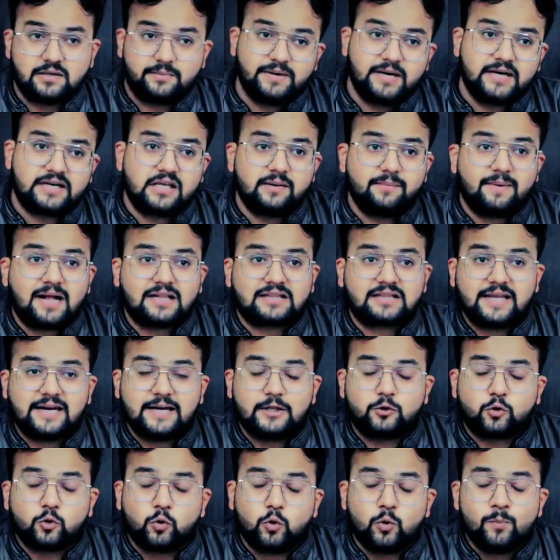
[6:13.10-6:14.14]
अपडेट की बात
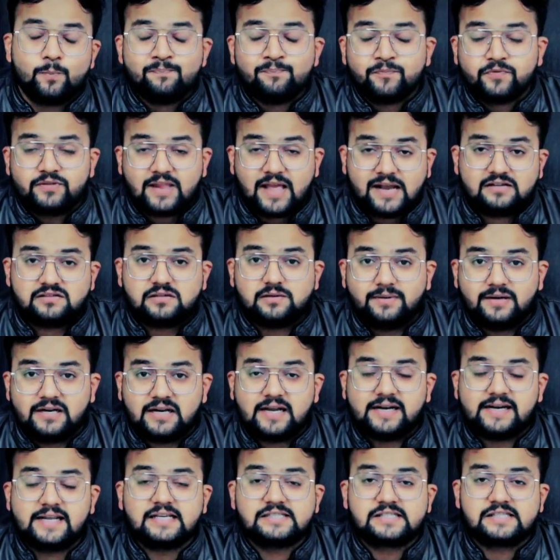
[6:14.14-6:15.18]
करें तो तो नेक्स्ट
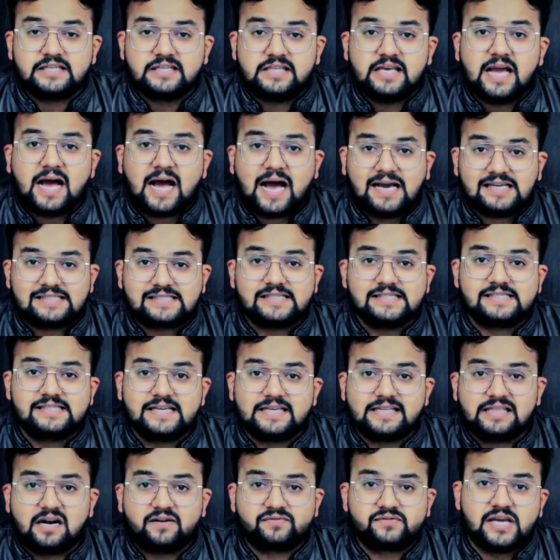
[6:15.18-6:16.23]
बेटा आ रही है सीधी
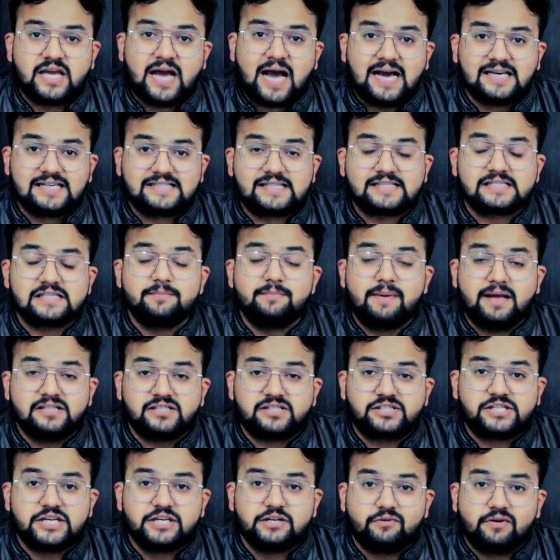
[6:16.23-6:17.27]
आईसीसी की तरफ से आईसीसी
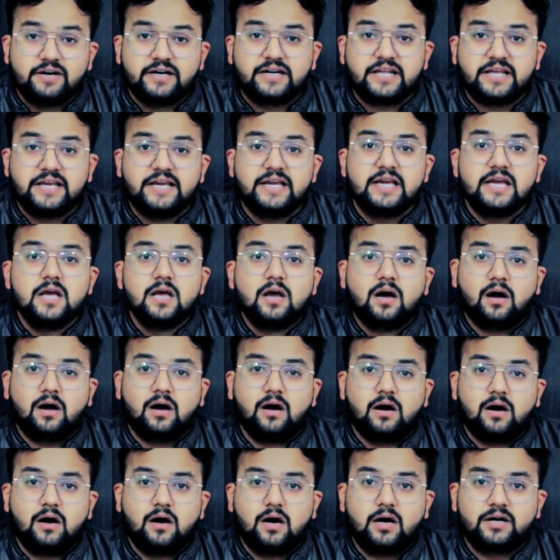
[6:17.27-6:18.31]
मेंस टी ट्वेंटी
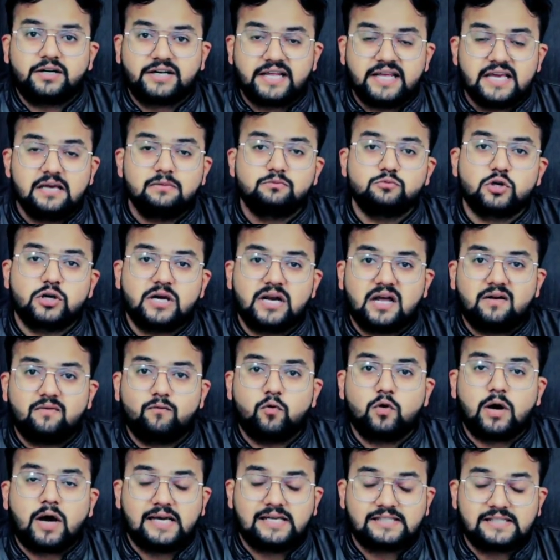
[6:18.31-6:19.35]
टीम जो है ना
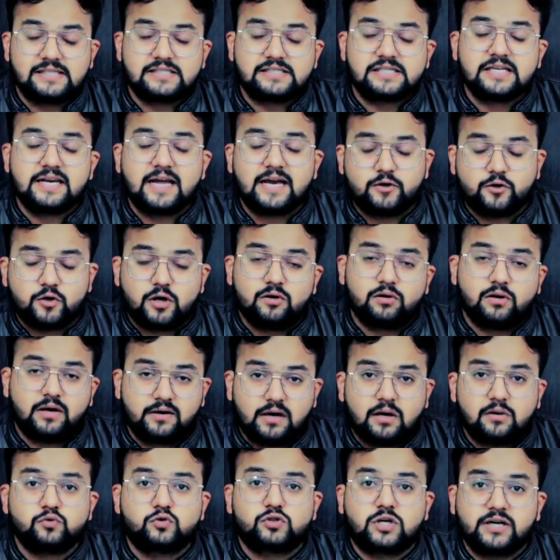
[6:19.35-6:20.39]
वो आईसीसी ने
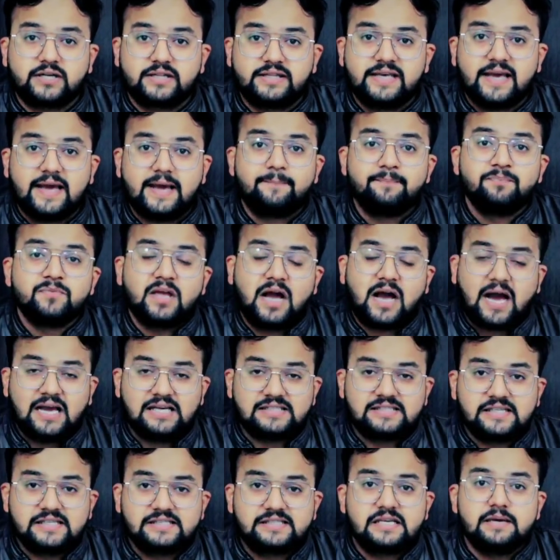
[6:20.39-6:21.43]
अनाउंस कर दिया है
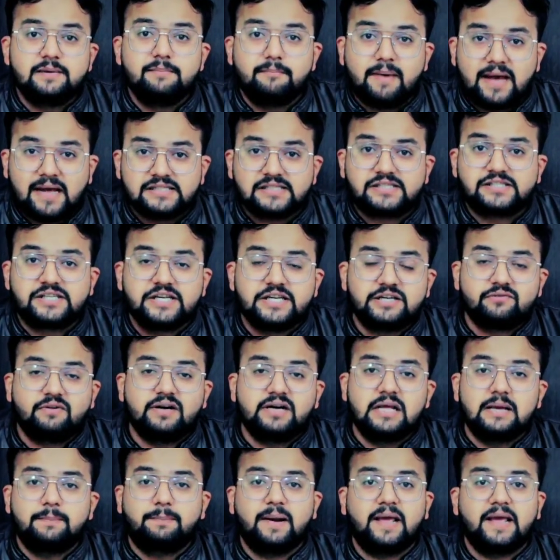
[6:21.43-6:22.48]
आईसीसी मेंस टी
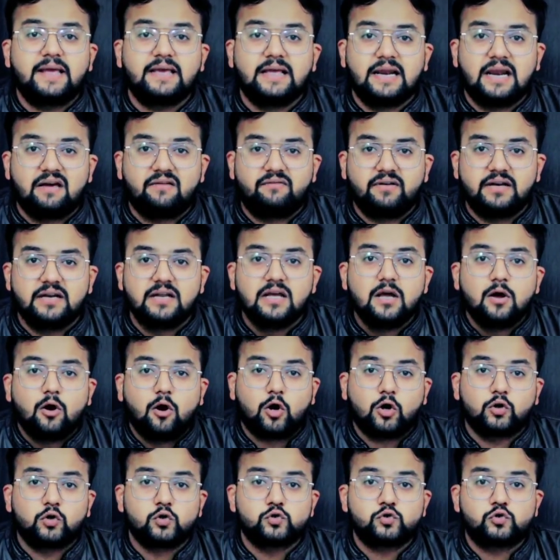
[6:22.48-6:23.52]
ट्वेंटी प्लेइंग इलेवन
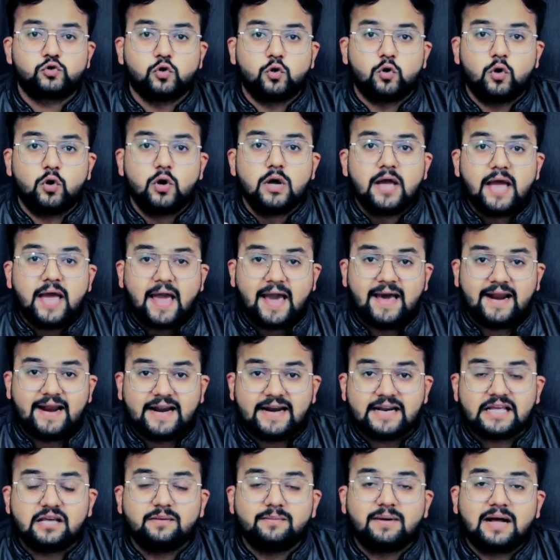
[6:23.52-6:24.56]
और दोस्तों
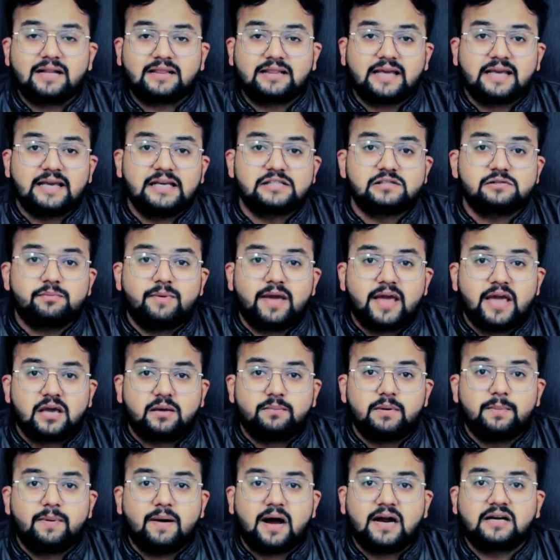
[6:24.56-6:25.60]
हैरानी की बात है कि इसमें
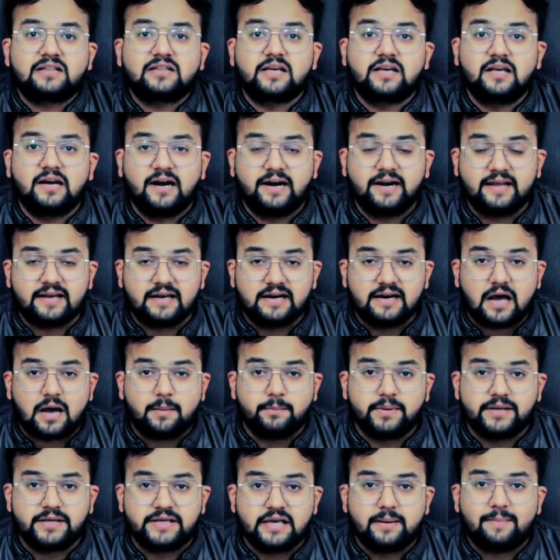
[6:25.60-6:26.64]
एक भी भारतीय खिलाड़ी का
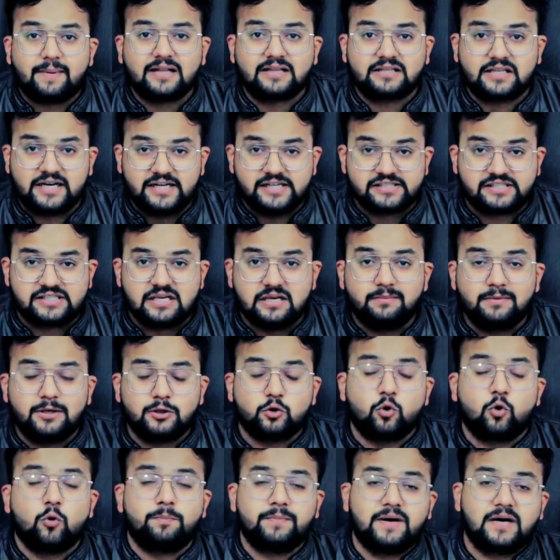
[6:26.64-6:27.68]
नाम नहीं है बात करें इस टीम की
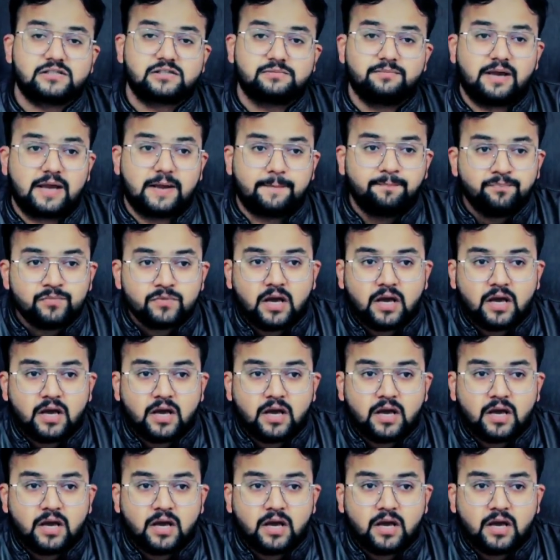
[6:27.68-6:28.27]
तो ओपनर्स में